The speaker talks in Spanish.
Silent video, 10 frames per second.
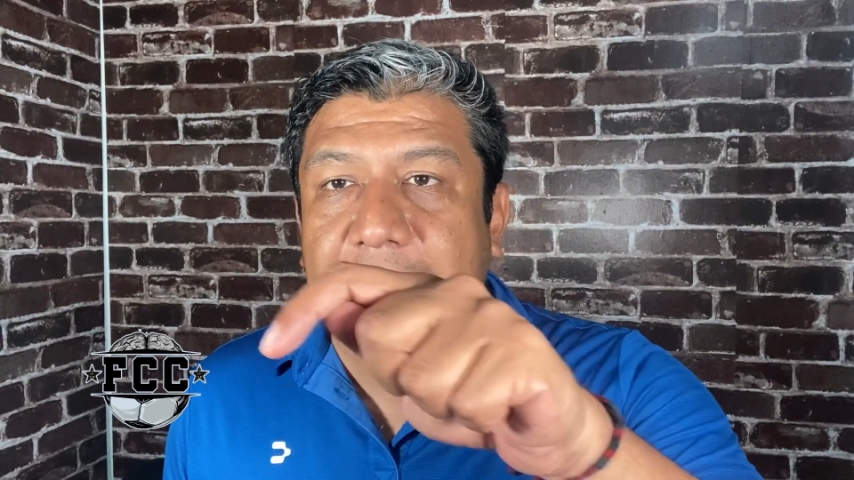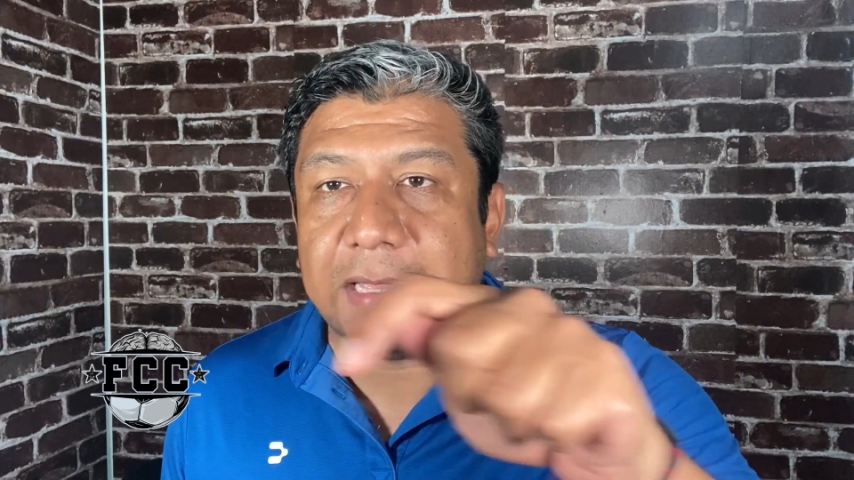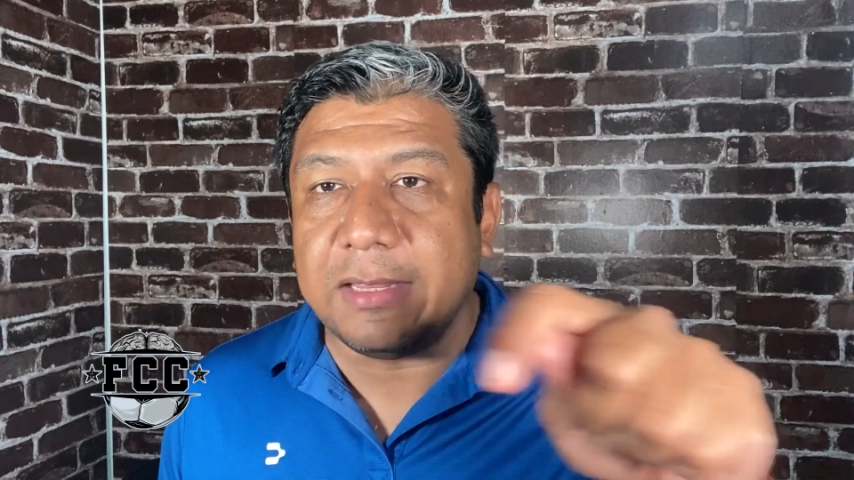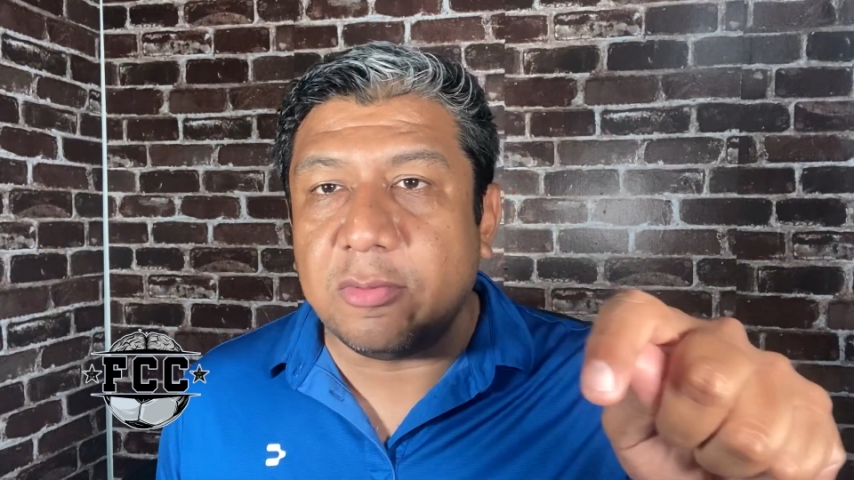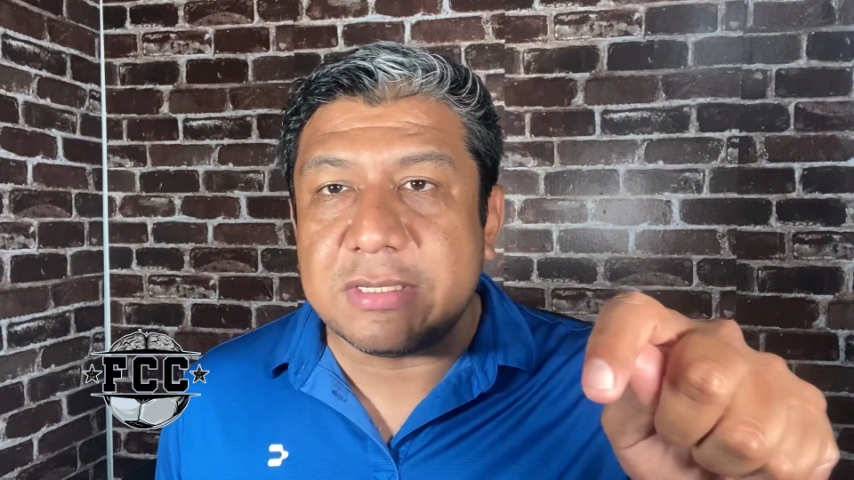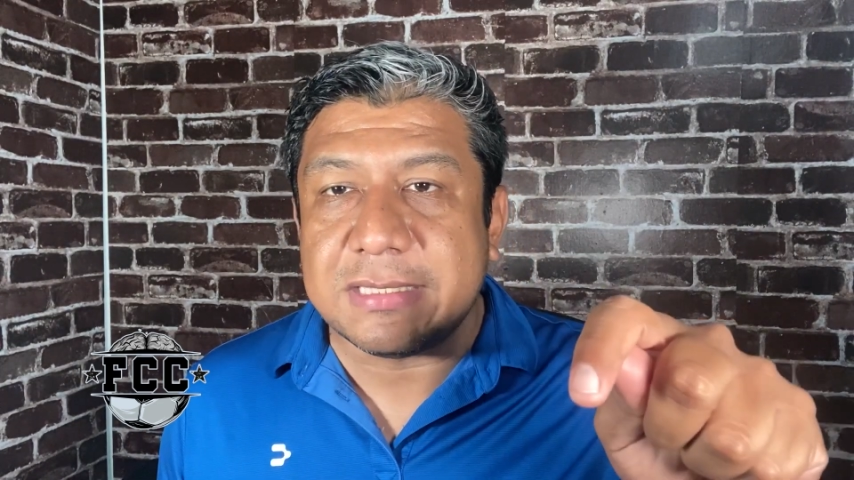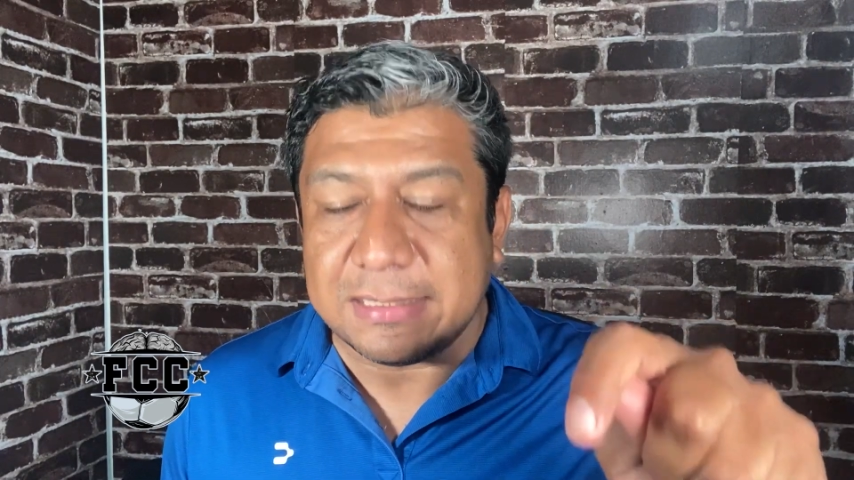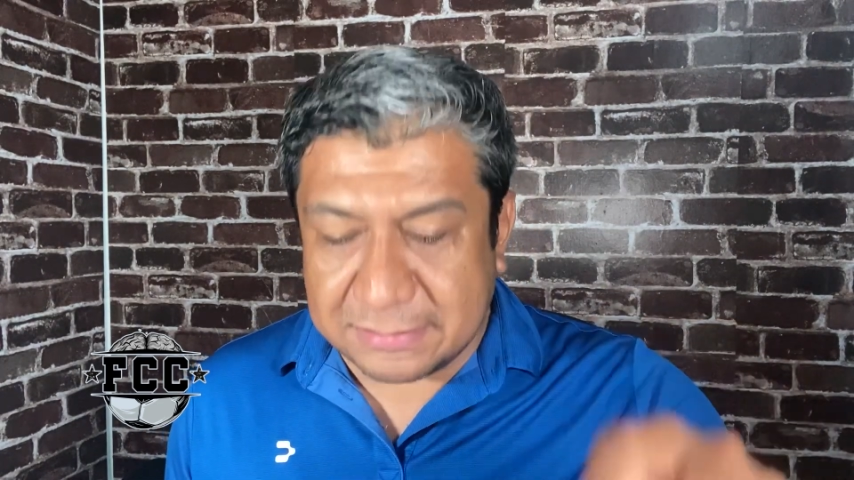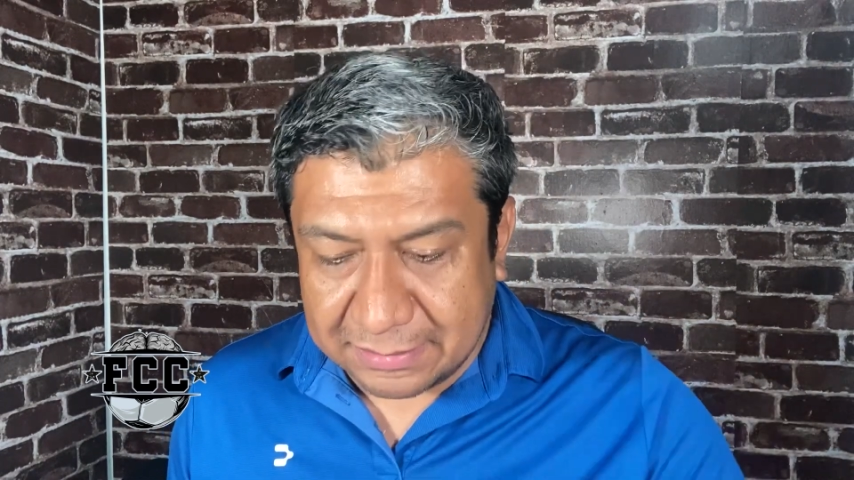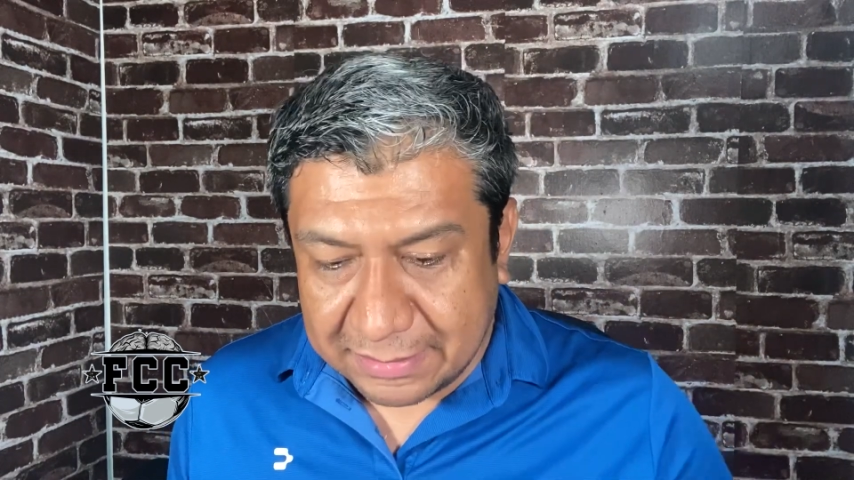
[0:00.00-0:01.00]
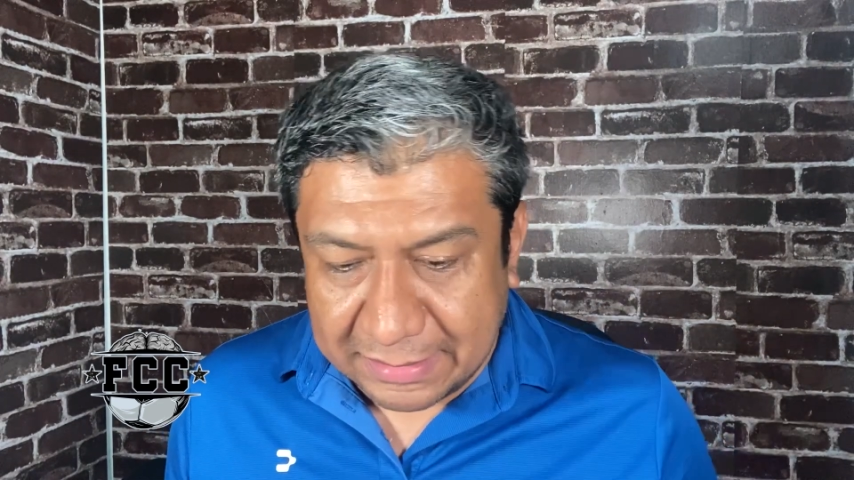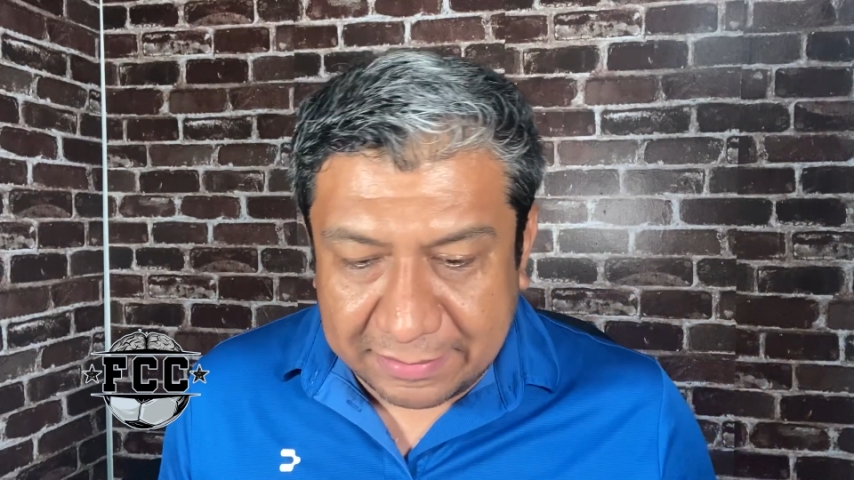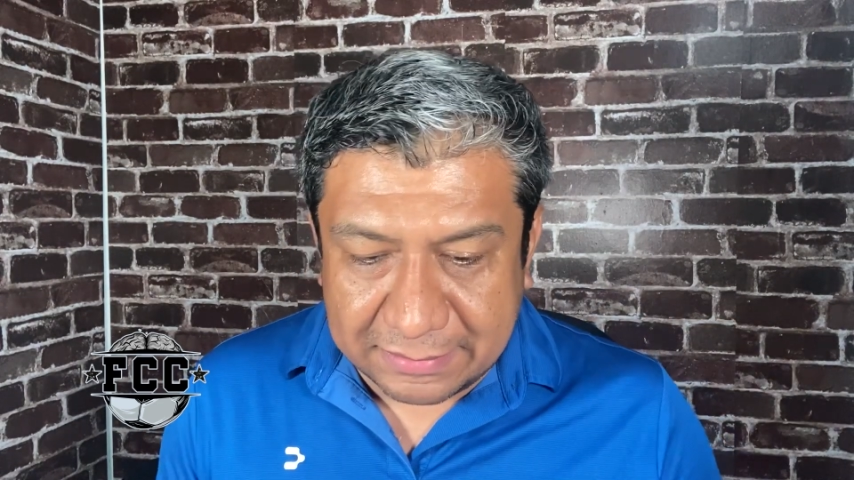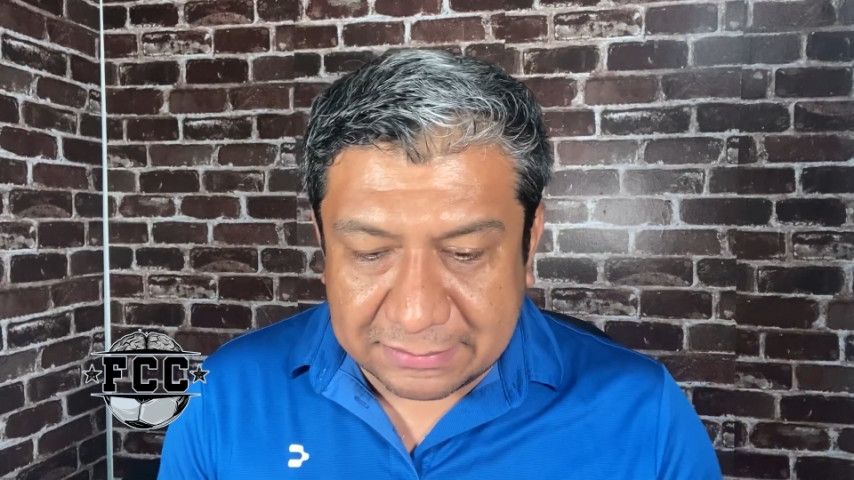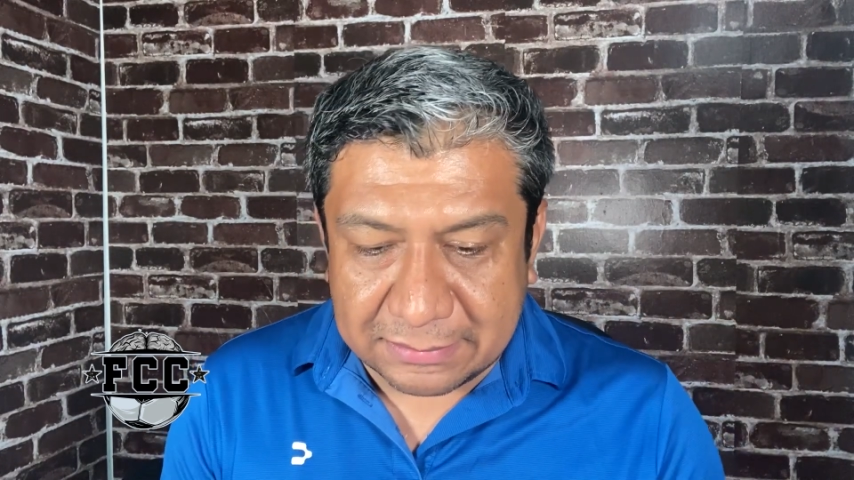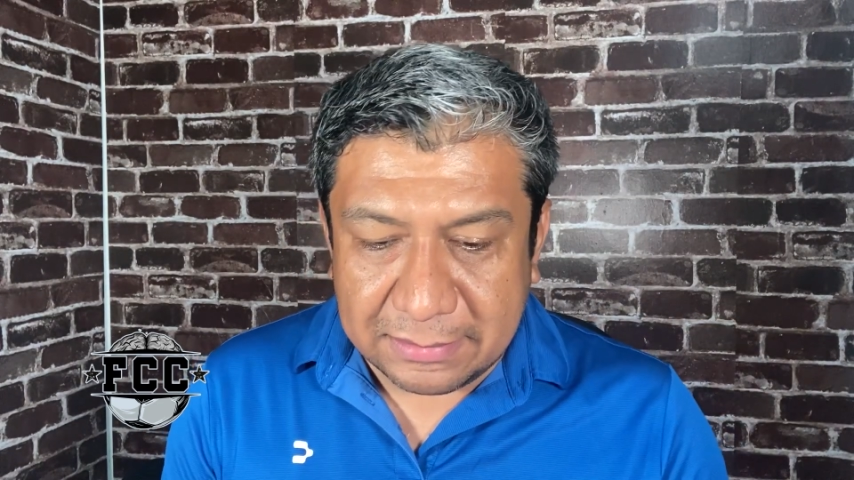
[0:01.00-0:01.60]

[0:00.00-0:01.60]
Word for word: en nuestras redes